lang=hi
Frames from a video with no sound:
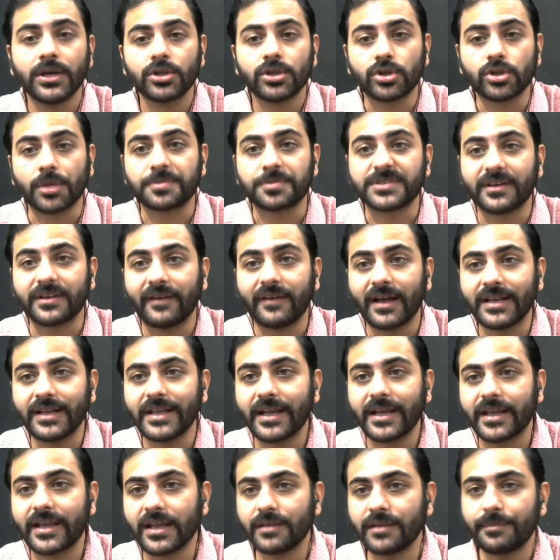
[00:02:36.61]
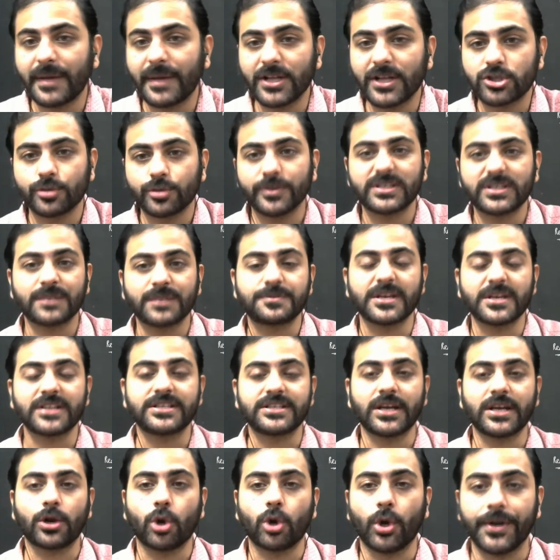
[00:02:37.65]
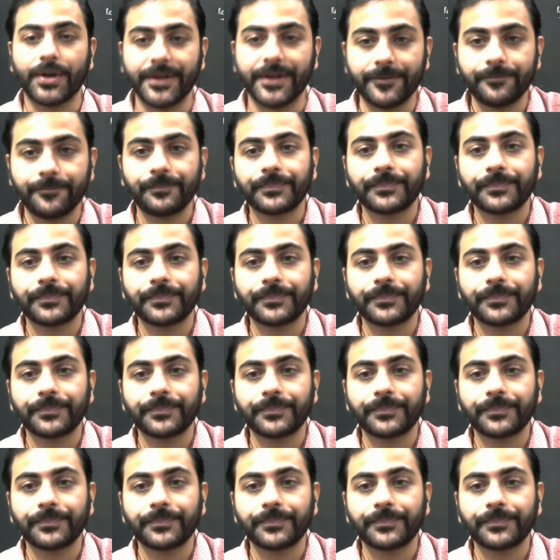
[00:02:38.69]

तो अब सवाल ये है कि इन पांचों में सबसे अच्छा कौन है